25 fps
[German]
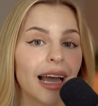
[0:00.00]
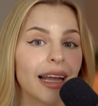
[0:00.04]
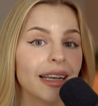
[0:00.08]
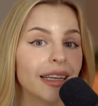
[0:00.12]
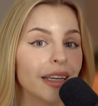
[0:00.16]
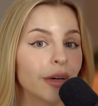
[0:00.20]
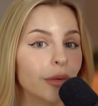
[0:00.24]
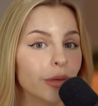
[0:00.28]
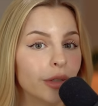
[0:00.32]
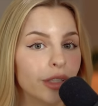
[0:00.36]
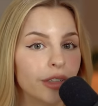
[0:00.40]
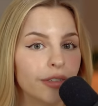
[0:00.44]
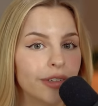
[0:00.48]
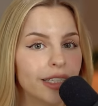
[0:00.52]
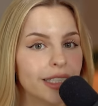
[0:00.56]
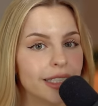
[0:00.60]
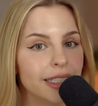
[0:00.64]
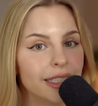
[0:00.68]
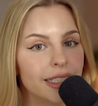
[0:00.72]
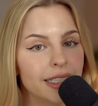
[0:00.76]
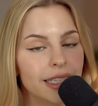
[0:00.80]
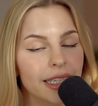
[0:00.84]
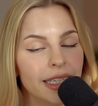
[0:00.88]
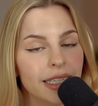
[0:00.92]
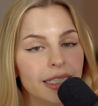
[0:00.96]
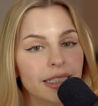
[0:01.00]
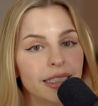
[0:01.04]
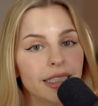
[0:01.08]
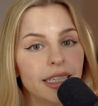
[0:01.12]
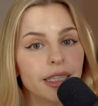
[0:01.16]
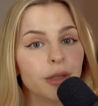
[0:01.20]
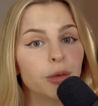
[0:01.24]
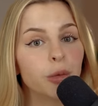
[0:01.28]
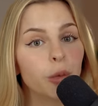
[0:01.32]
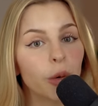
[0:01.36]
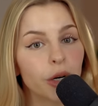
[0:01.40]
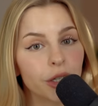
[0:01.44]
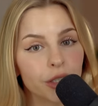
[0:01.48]
an der Universität
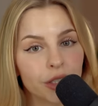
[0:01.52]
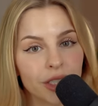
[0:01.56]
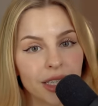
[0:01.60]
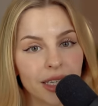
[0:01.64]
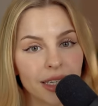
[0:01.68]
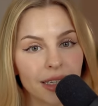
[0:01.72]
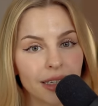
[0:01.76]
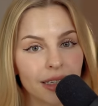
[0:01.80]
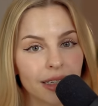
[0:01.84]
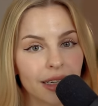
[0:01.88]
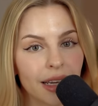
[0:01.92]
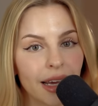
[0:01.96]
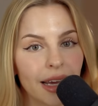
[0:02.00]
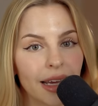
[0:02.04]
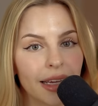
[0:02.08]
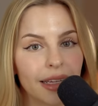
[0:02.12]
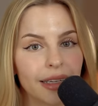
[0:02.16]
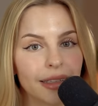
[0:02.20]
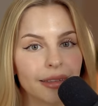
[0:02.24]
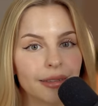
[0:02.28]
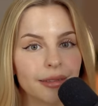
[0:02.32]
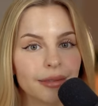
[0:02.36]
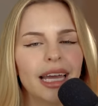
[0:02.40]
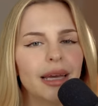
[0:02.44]
in Washington ein.